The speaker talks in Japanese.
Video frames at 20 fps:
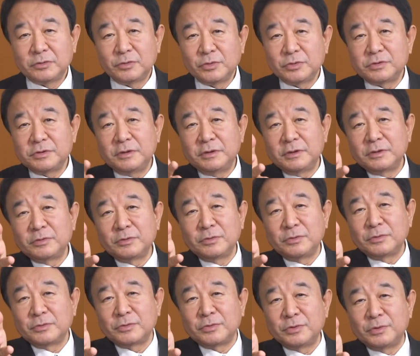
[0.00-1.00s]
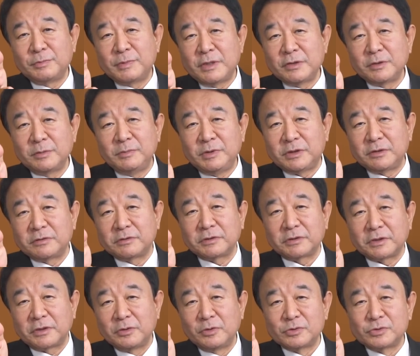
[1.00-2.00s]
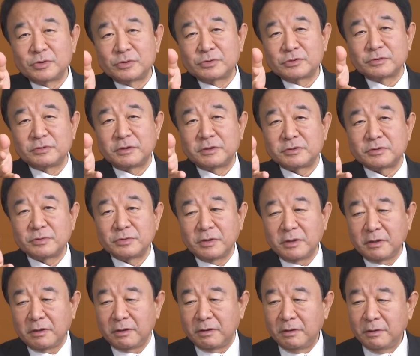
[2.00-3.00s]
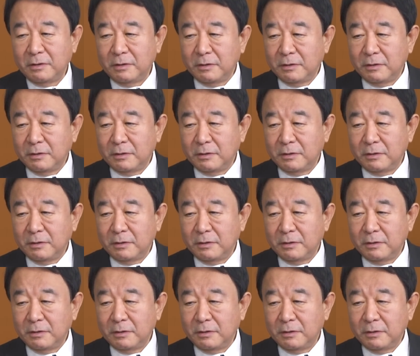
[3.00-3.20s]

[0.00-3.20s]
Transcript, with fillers: 当然あのこの番組見てる方の予想つくでしょうが